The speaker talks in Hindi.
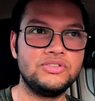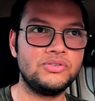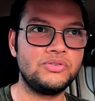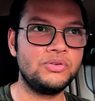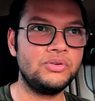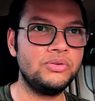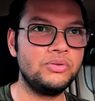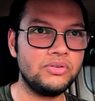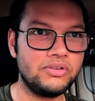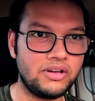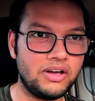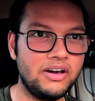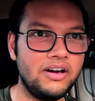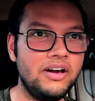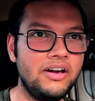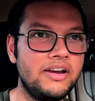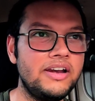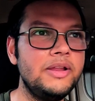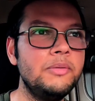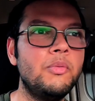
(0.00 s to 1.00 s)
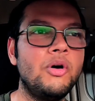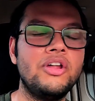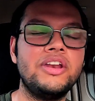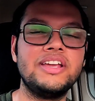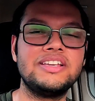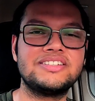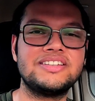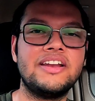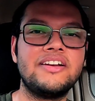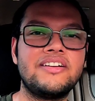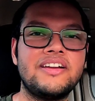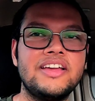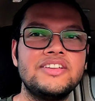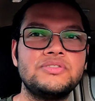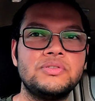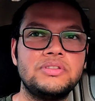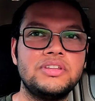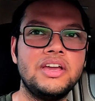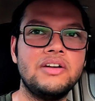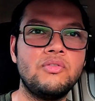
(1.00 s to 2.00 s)
जो अर्ली मॉर्निंग
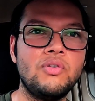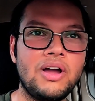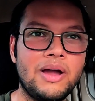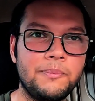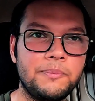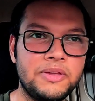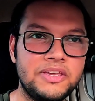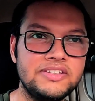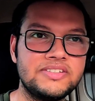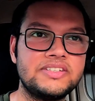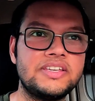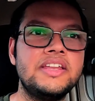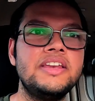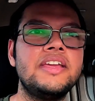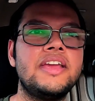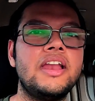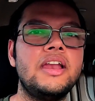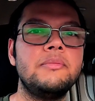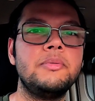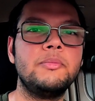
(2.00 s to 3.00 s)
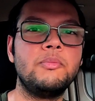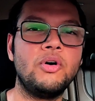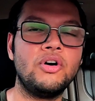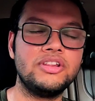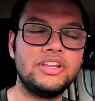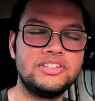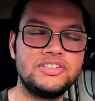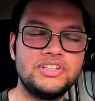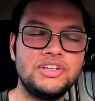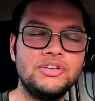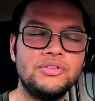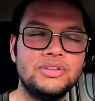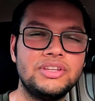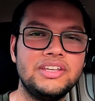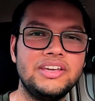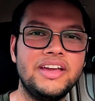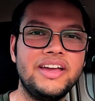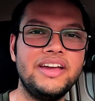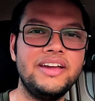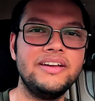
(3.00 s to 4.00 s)
सनराइज़ होती है वो आपकी स्किन के लिए भी बहुत अच्छी
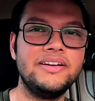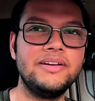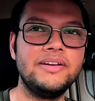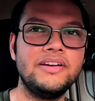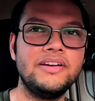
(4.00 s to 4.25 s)
होती है